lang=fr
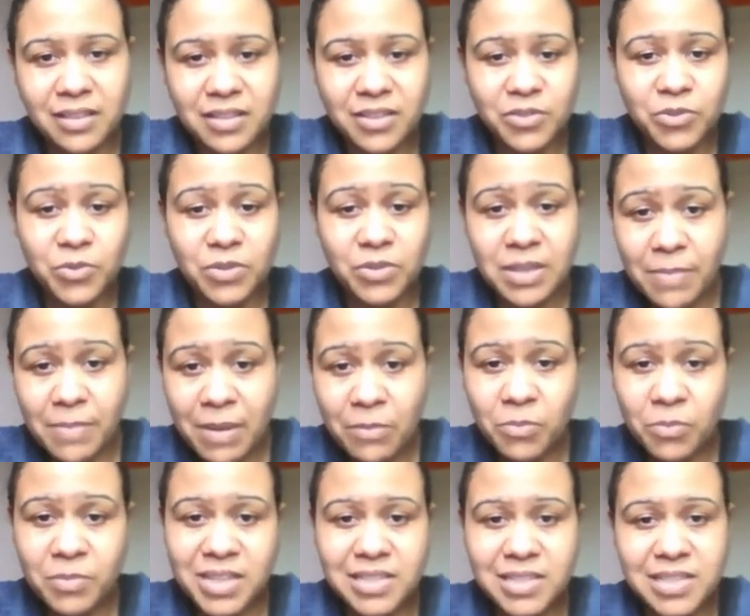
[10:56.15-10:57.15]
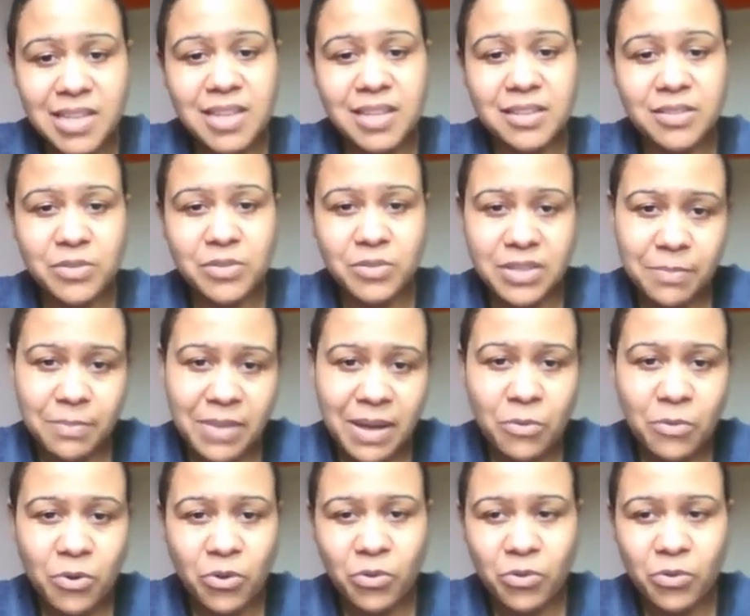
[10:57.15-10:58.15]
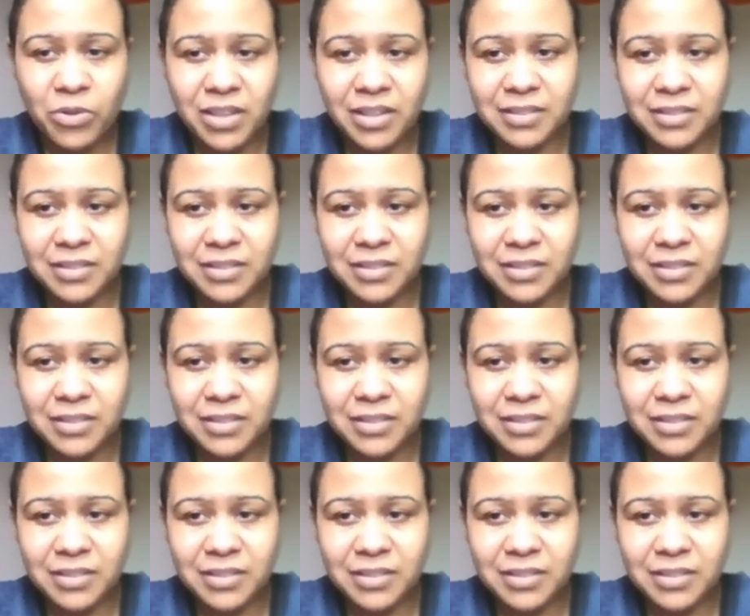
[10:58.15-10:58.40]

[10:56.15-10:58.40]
Ce n'est pas mon métier, ce n'est pas mon rôle.